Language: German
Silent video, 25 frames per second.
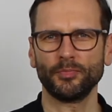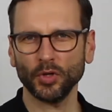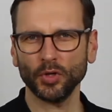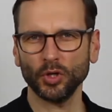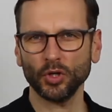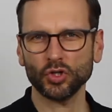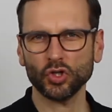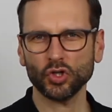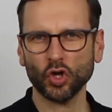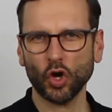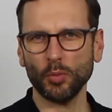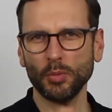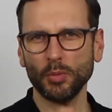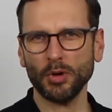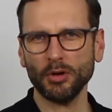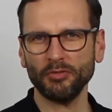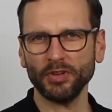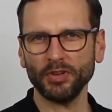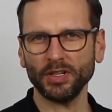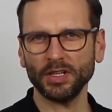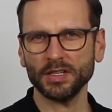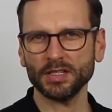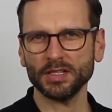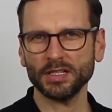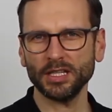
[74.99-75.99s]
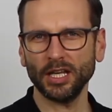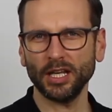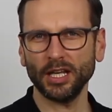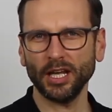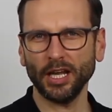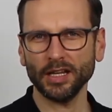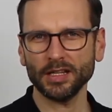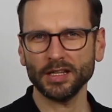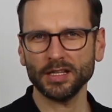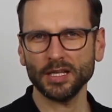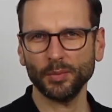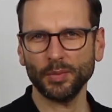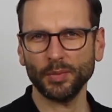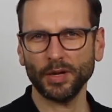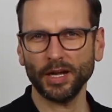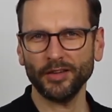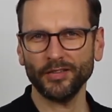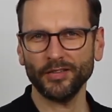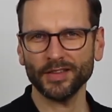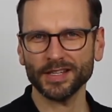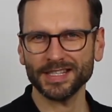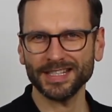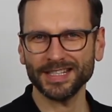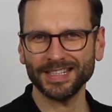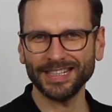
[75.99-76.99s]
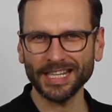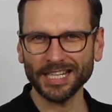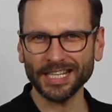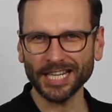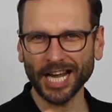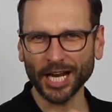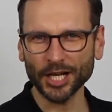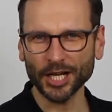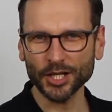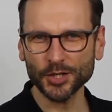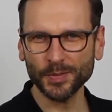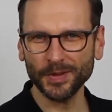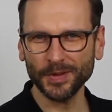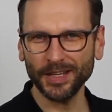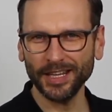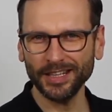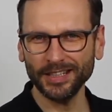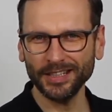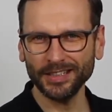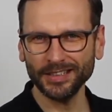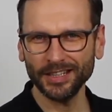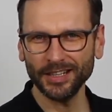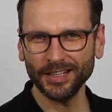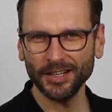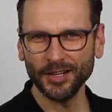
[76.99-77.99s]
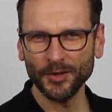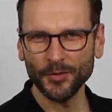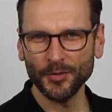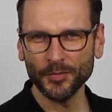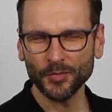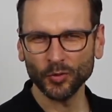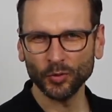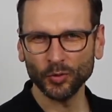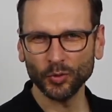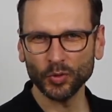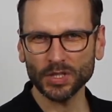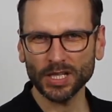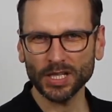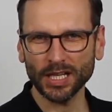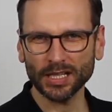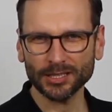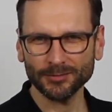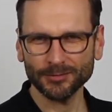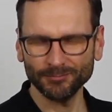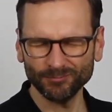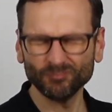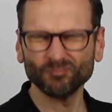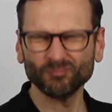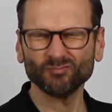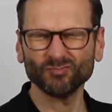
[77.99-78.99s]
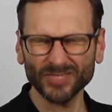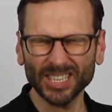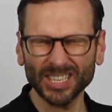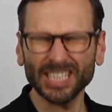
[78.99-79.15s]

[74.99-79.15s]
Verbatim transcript: Und schau mal, vielleicht ist da eins dabei, was dich anspricht, wo du sagst, hm,